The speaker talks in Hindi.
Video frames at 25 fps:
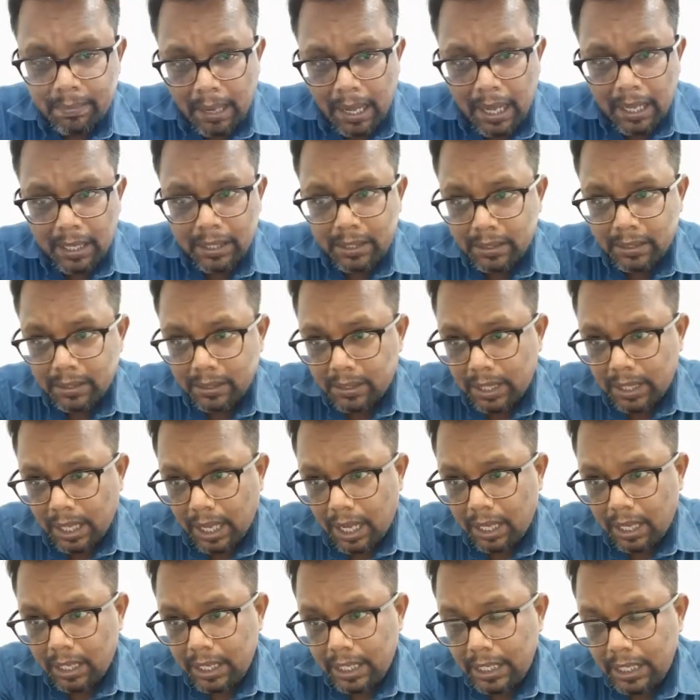महान
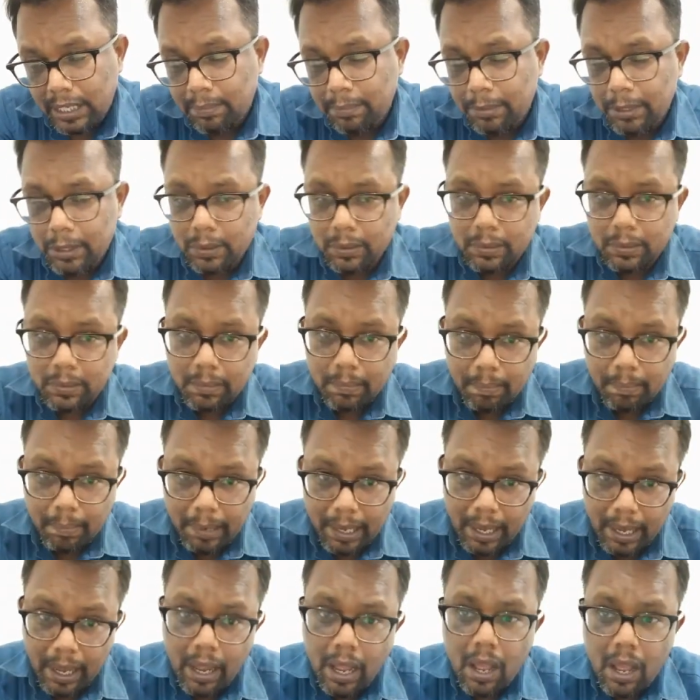योद्धा ली म्यू बै
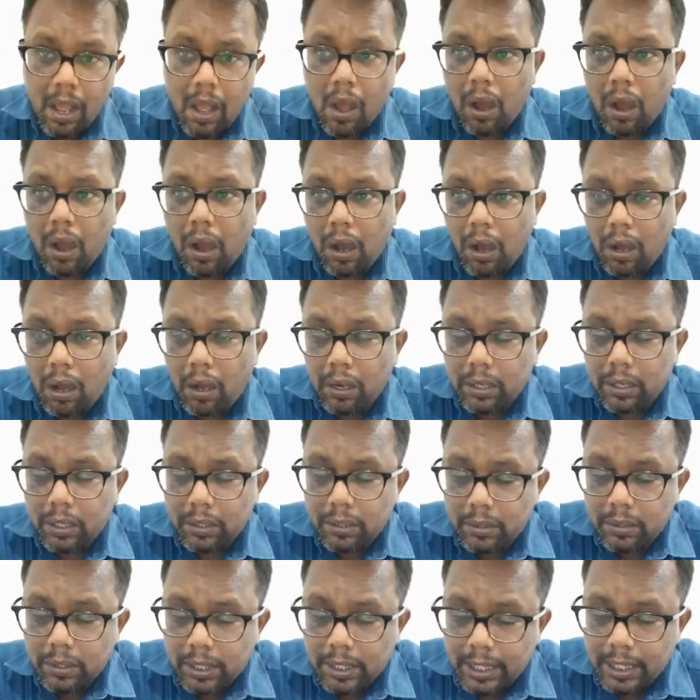और
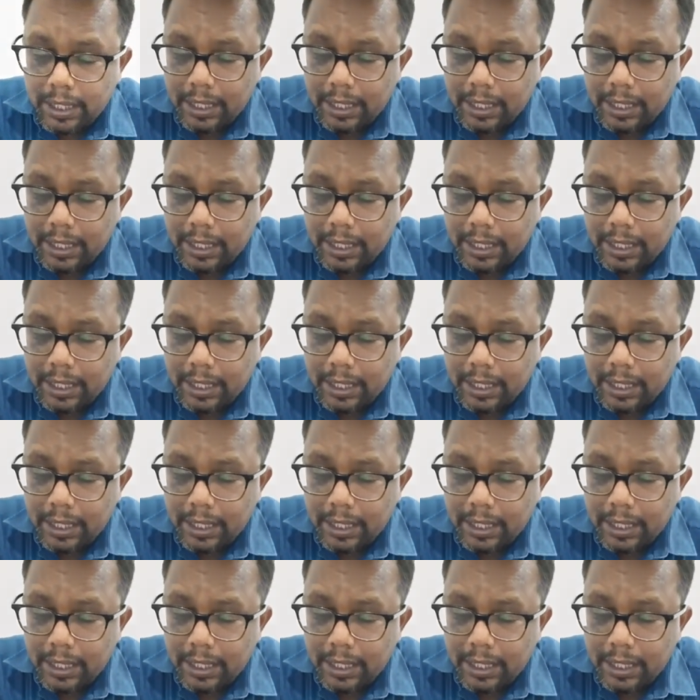उसकी